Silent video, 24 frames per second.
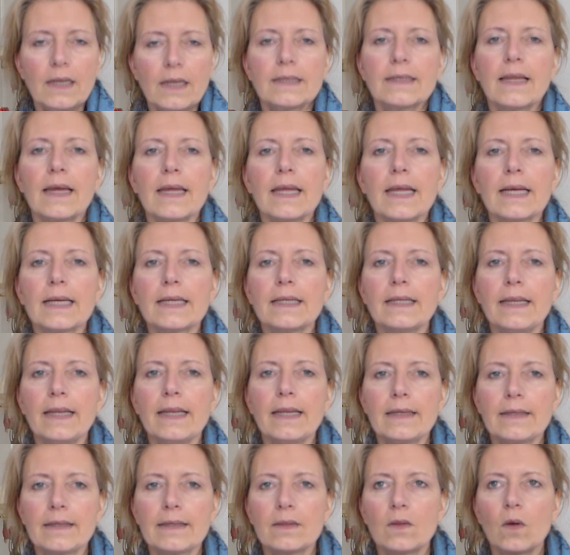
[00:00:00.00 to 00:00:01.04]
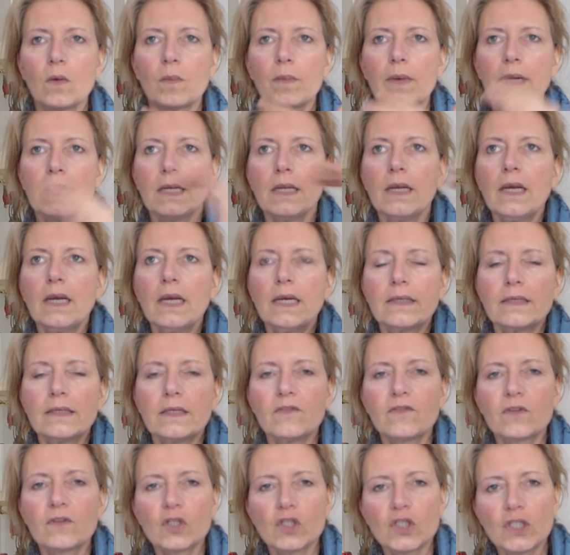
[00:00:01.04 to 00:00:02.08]
Da erkläre ich nochmal
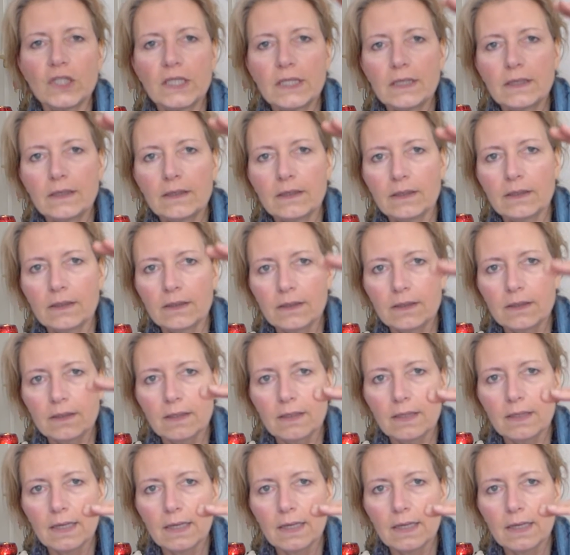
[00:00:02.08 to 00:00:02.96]
die verschiedenen